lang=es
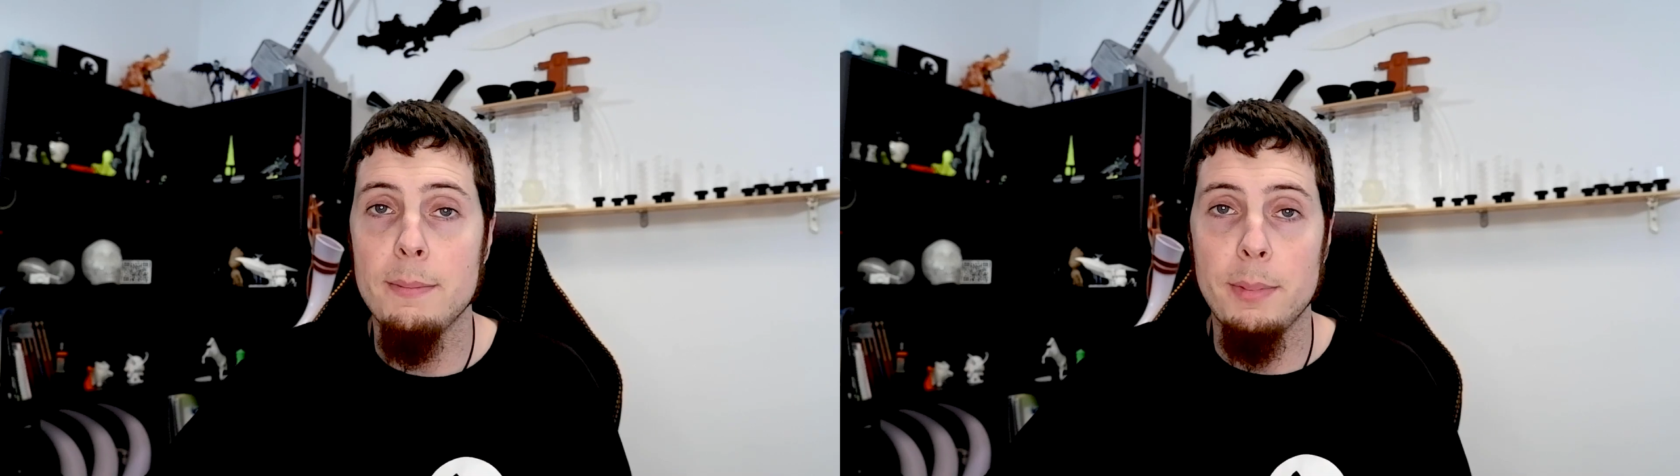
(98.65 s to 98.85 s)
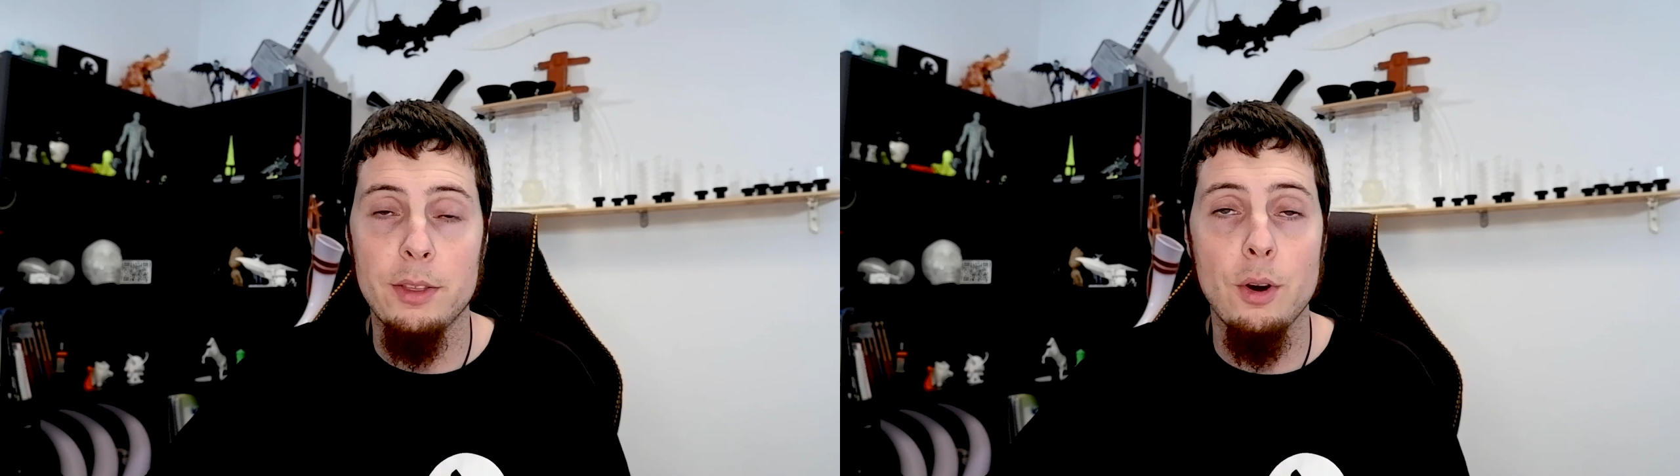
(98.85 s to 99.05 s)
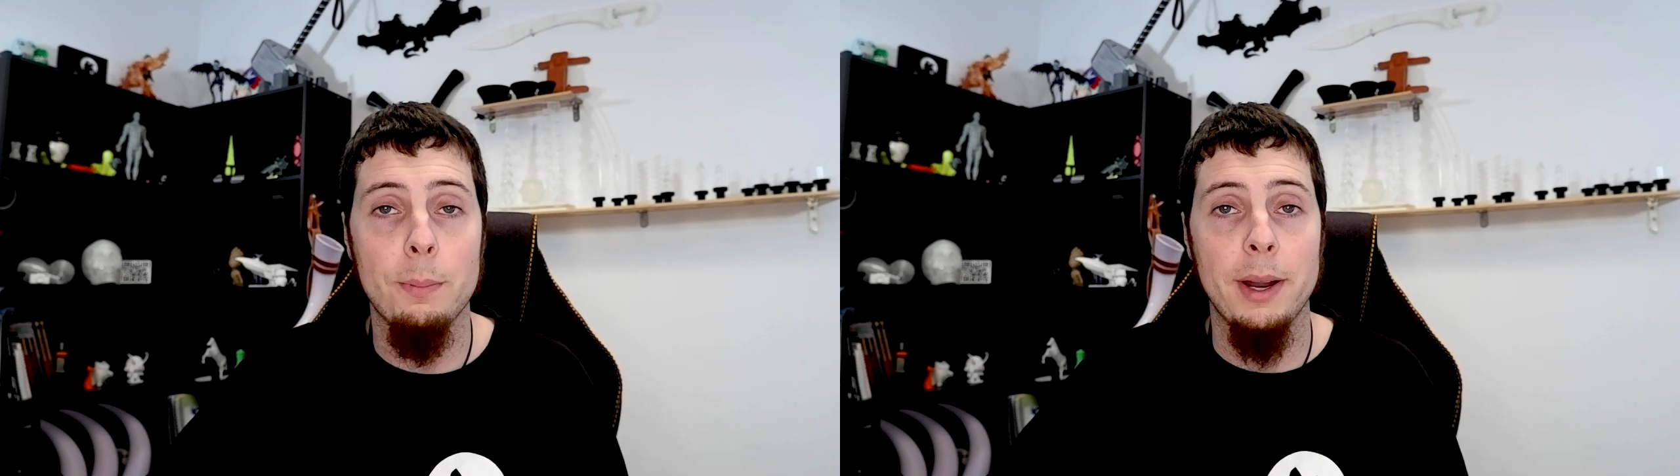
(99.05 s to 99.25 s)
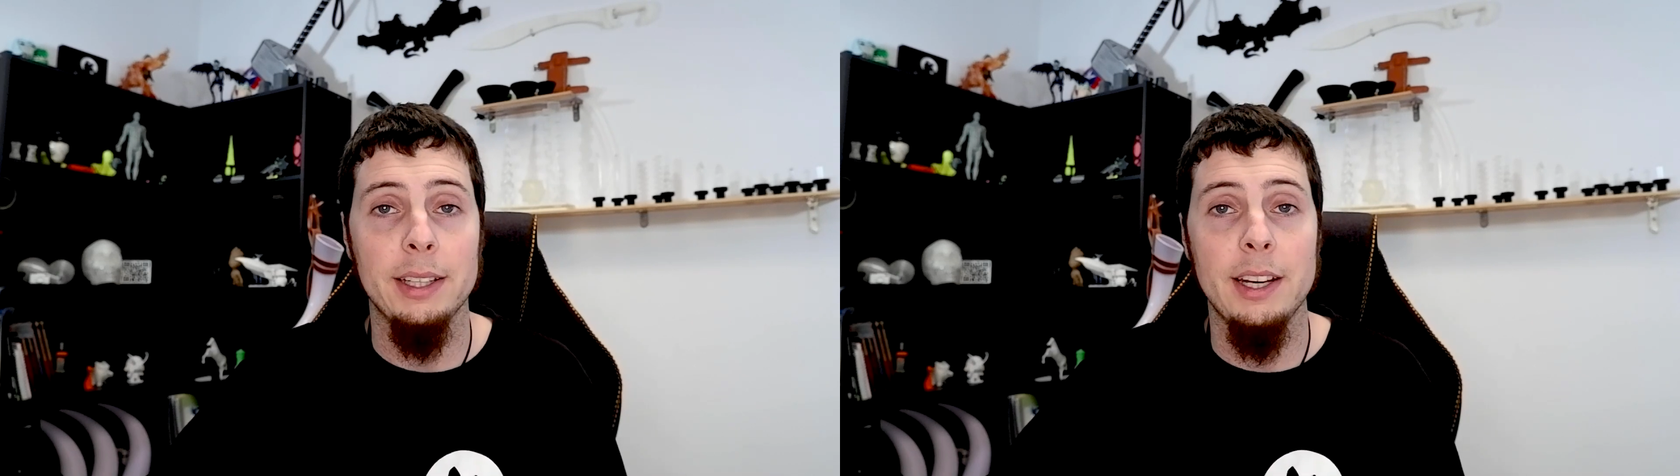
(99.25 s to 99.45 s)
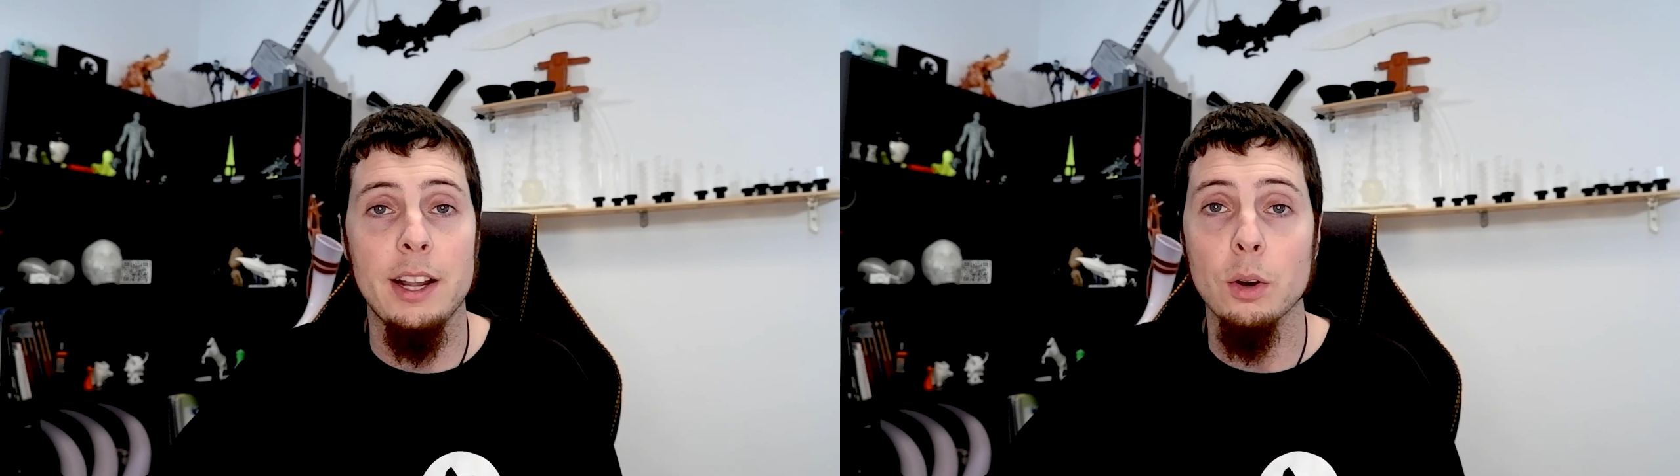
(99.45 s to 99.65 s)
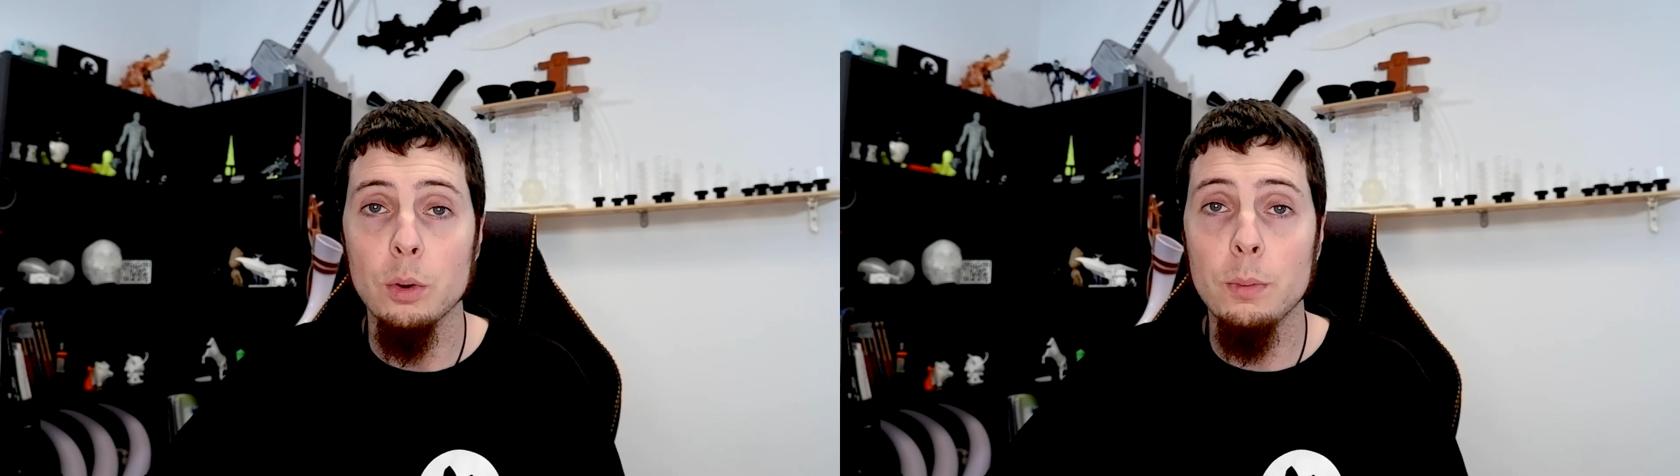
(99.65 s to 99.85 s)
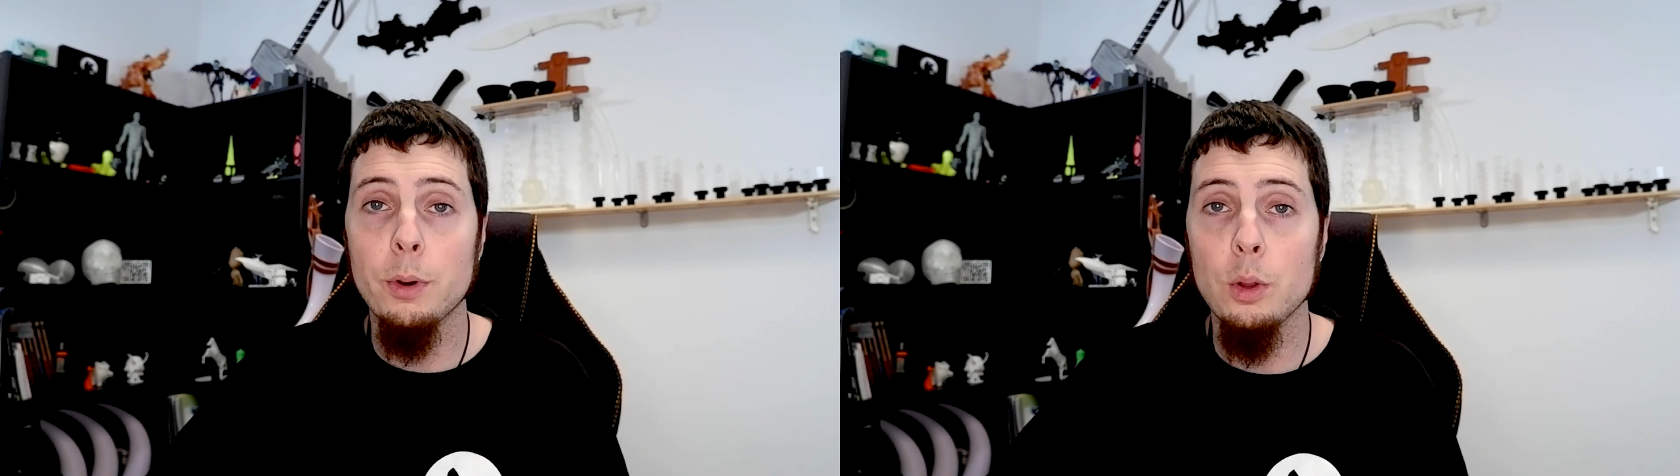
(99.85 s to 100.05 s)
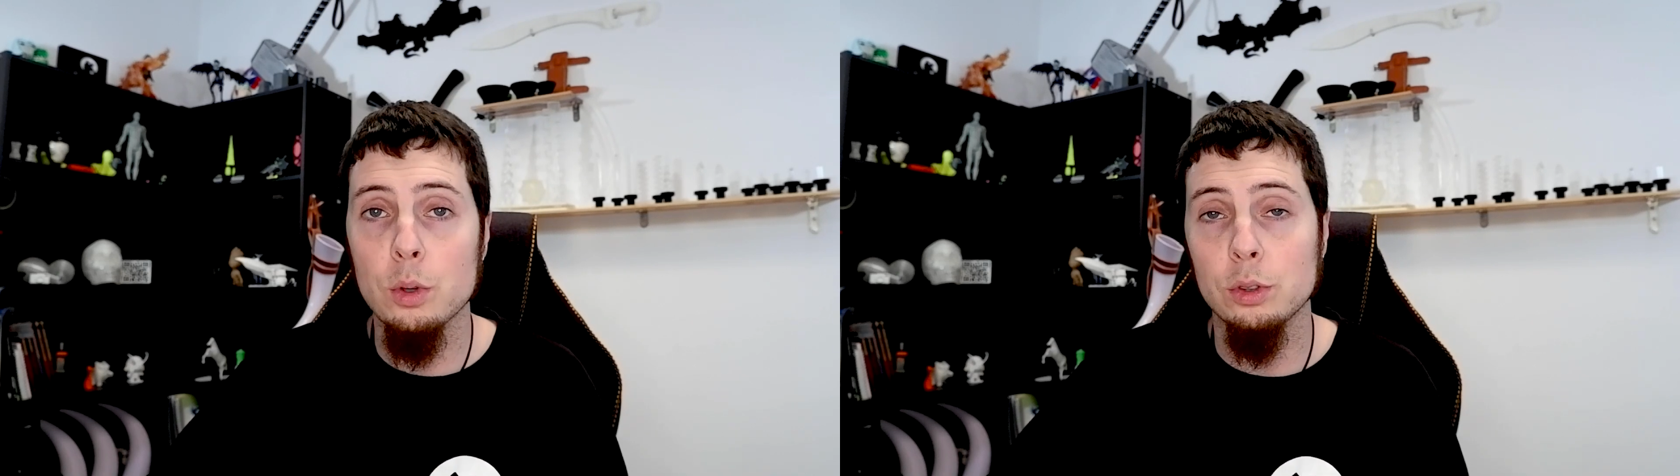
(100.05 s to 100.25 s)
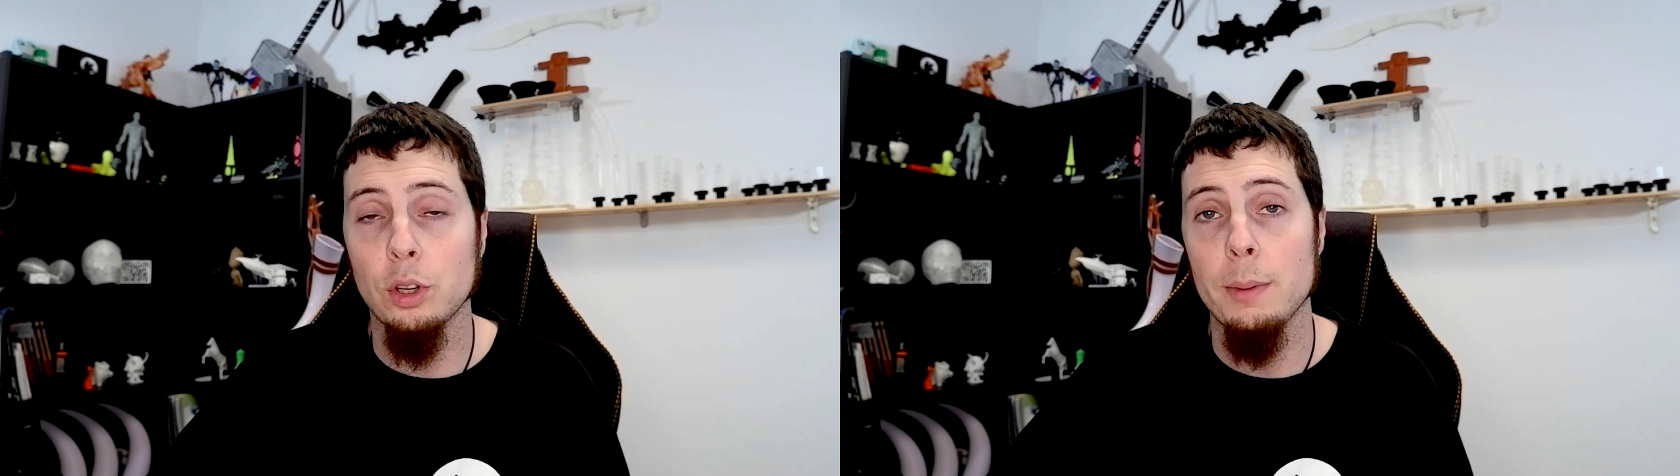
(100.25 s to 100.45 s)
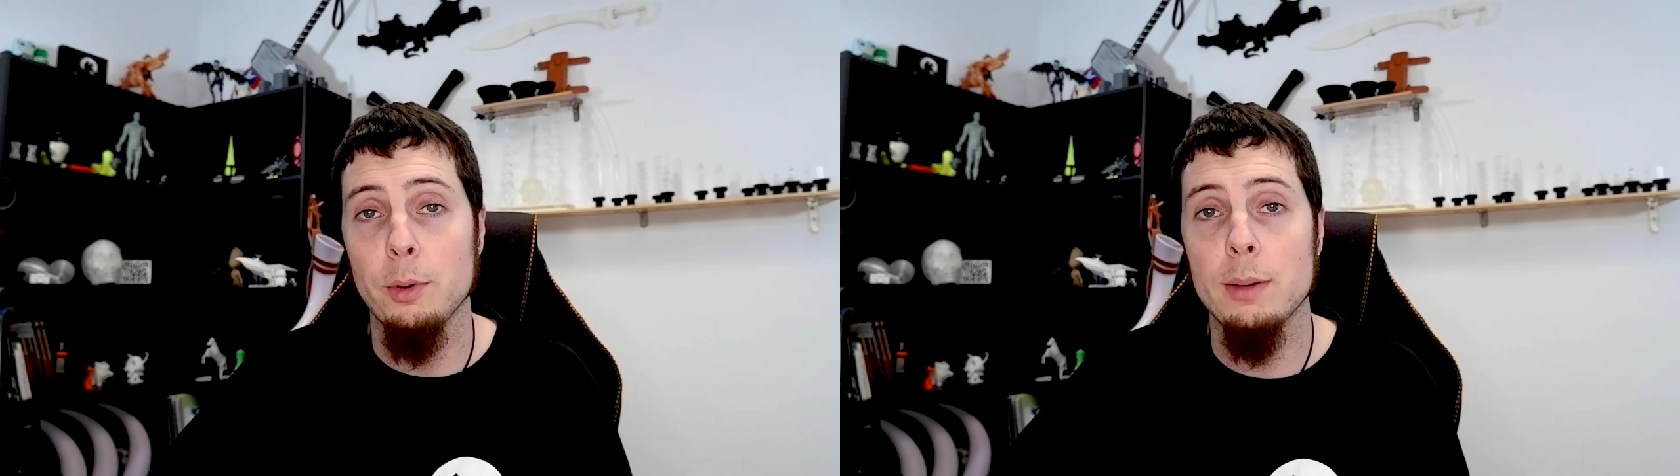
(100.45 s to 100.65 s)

empezó para tener un producto que